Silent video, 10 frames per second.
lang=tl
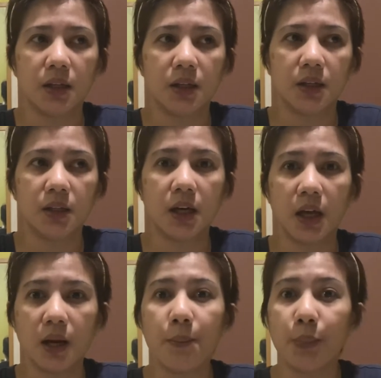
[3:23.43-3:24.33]

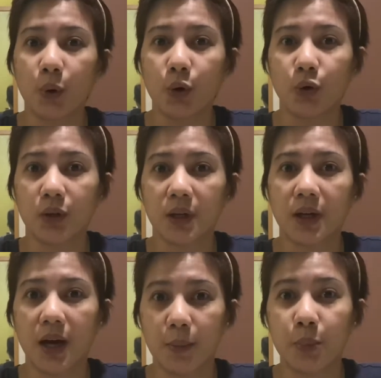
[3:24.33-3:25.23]
nanghirap ko ko ng
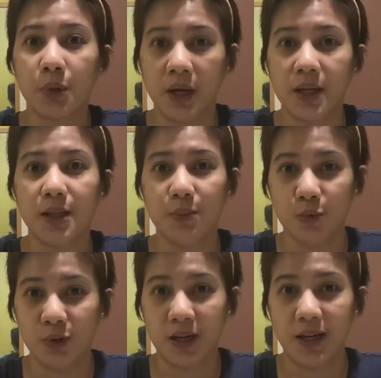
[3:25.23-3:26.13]
Apple ID
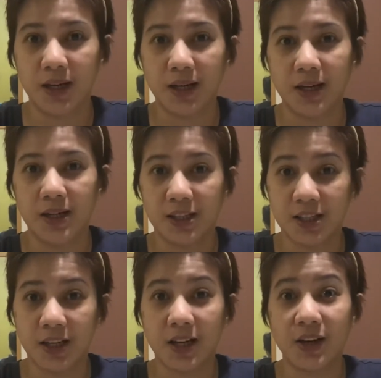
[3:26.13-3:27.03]
muna
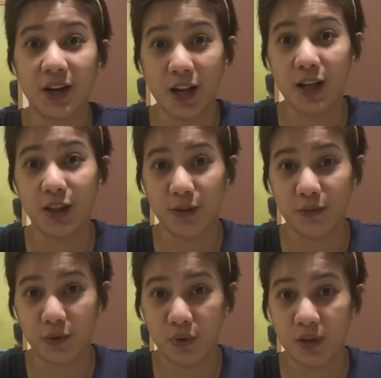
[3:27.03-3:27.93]
sa relative
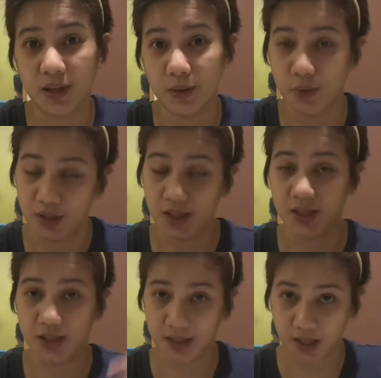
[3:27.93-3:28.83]
ko na which
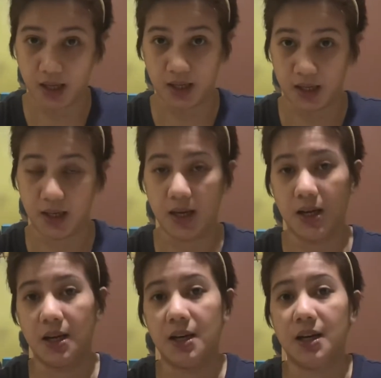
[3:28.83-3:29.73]
is
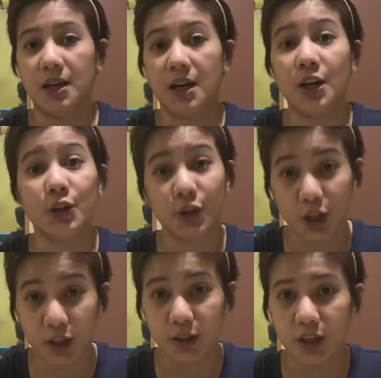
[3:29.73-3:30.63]
uh, other
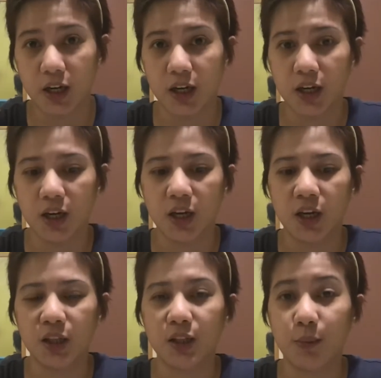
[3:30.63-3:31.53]
country.
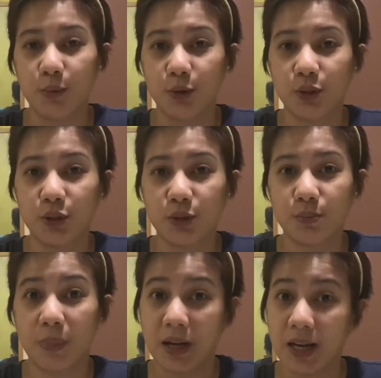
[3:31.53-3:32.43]
Tapos,
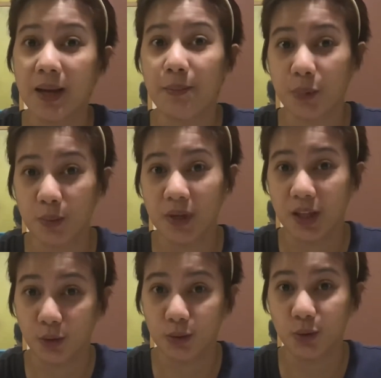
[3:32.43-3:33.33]
para lang po
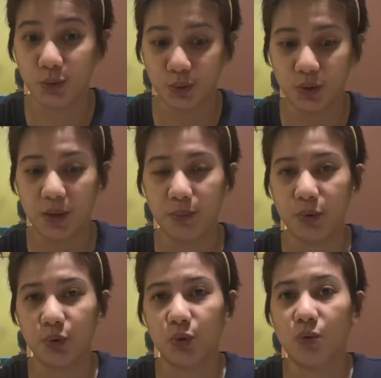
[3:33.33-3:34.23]
ma-download ko lang
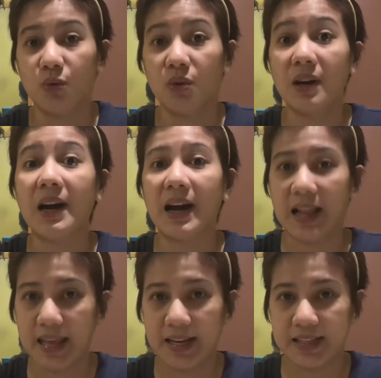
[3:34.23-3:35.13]
po tong
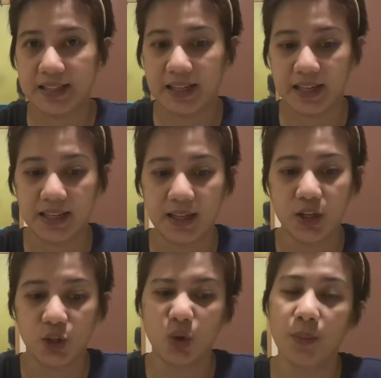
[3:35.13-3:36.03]
Alexa.
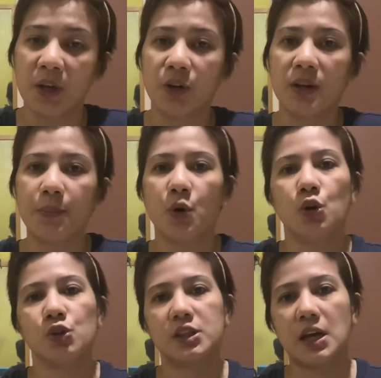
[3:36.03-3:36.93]
So, meron na po
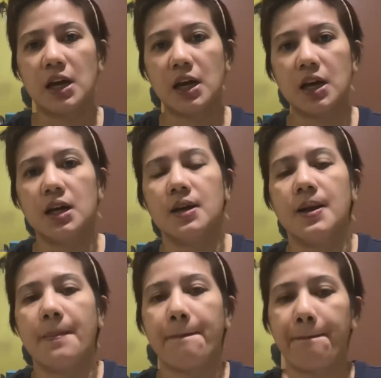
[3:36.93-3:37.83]
ako sa
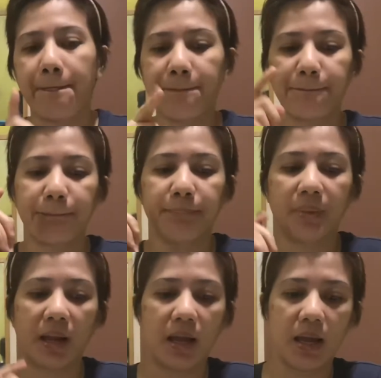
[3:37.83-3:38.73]
um,
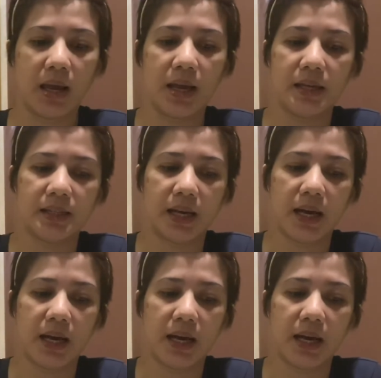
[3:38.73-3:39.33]
sa